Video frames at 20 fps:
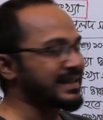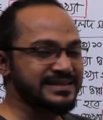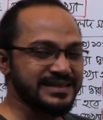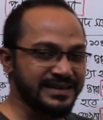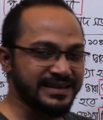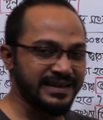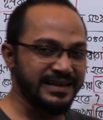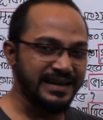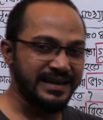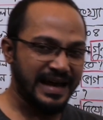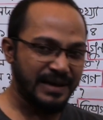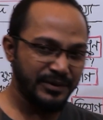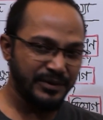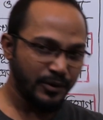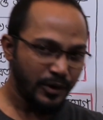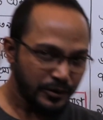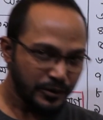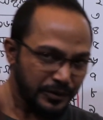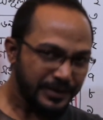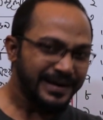আজকে আমি
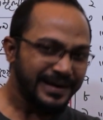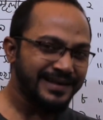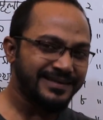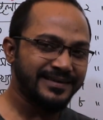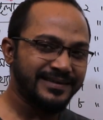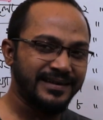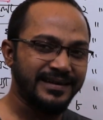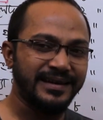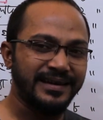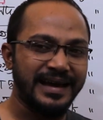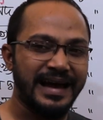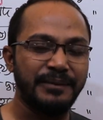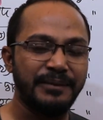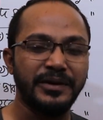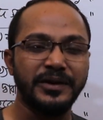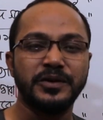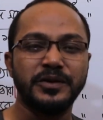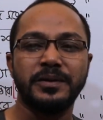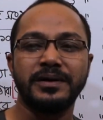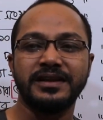গত ক্লাসে
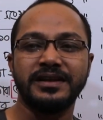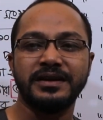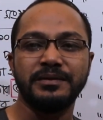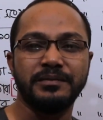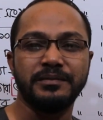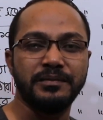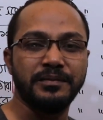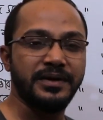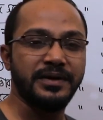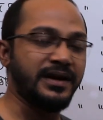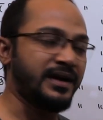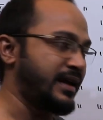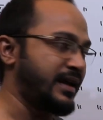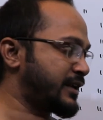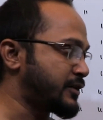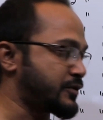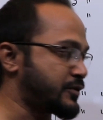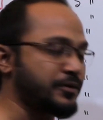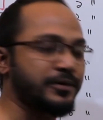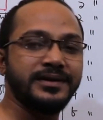আমি তোমাদের
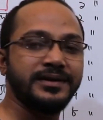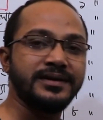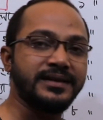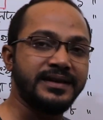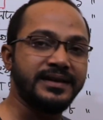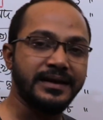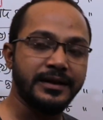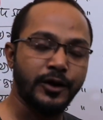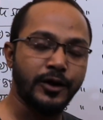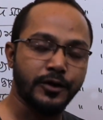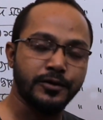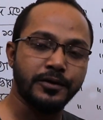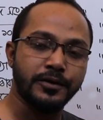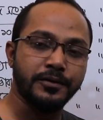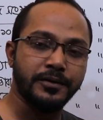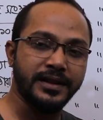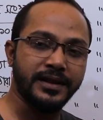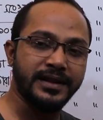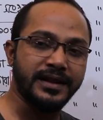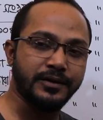একটু লক্ষ্য
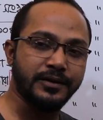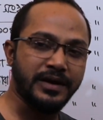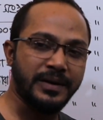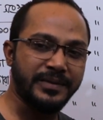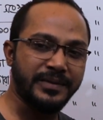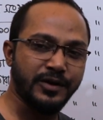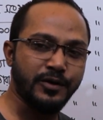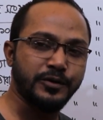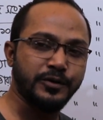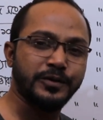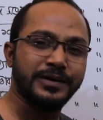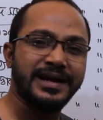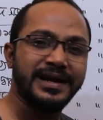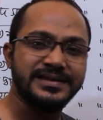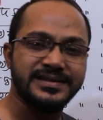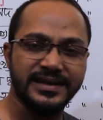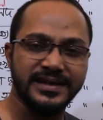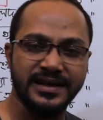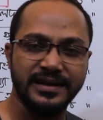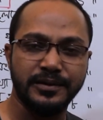করে দেখো আমরা গত
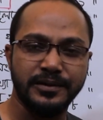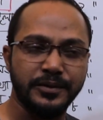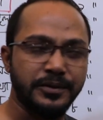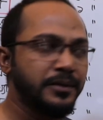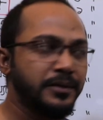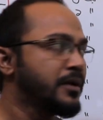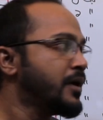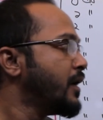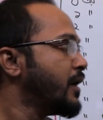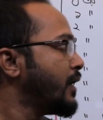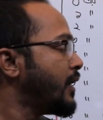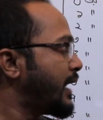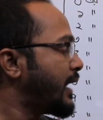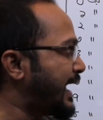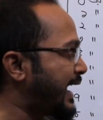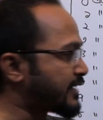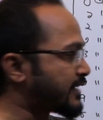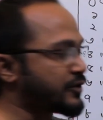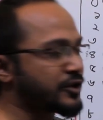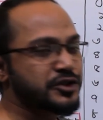ক্লাসে কিন্তু
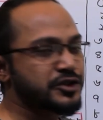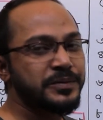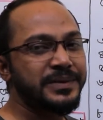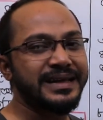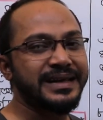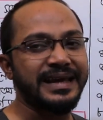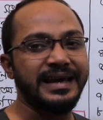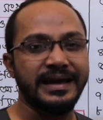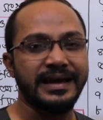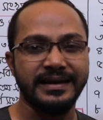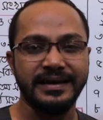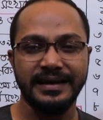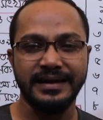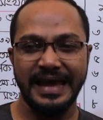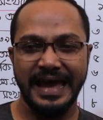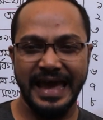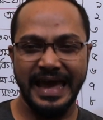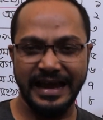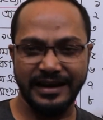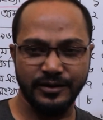এক দশমিক একের
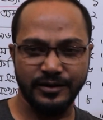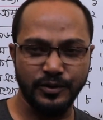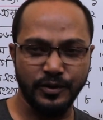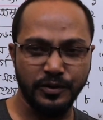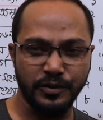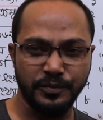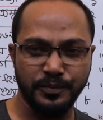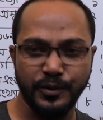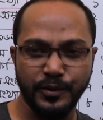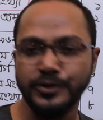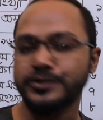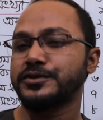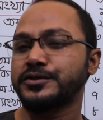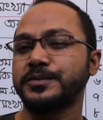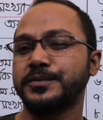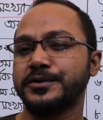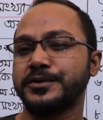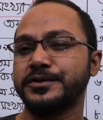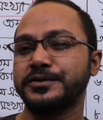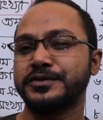এক নং প্রশ্ন
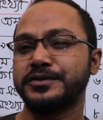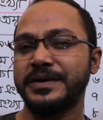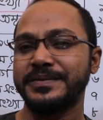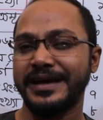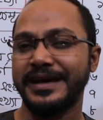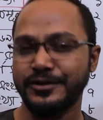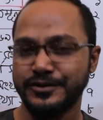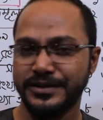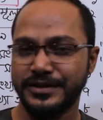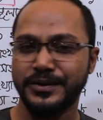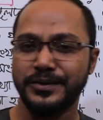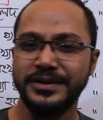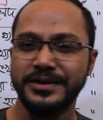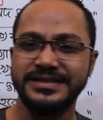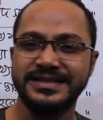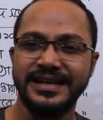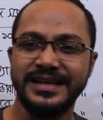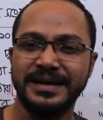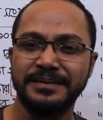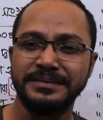পর্যন্ত আমি আলোচনা
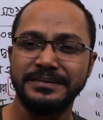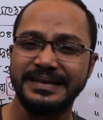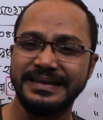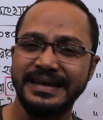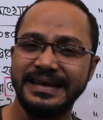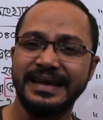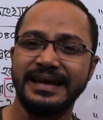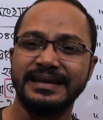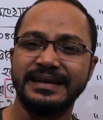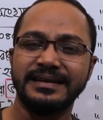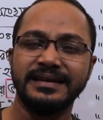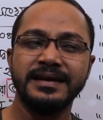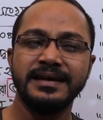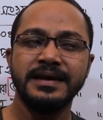করেছিলাম দেন